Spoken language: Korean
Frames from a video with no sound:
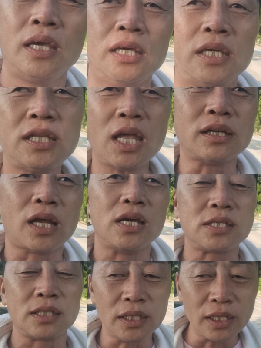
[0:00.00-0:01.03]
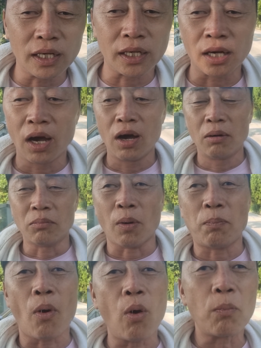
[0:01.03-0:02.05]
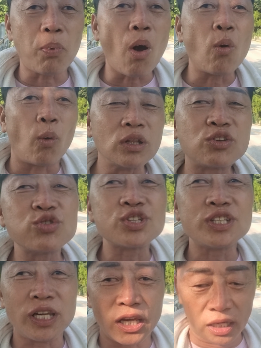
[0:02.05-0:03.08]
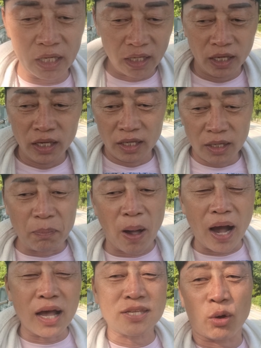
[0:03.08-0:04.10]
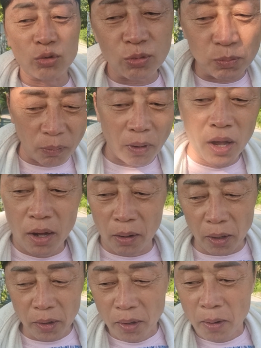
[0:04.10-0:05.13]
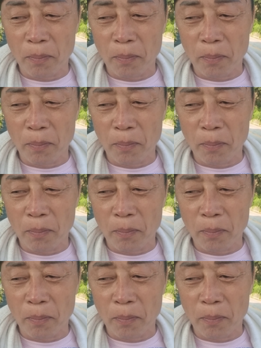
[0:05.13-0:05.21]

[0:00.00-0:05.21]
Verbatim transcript: 이대근 아저씨요, 뭐 뽕뽕 원투쓰리 방아쇠 원투 막 어?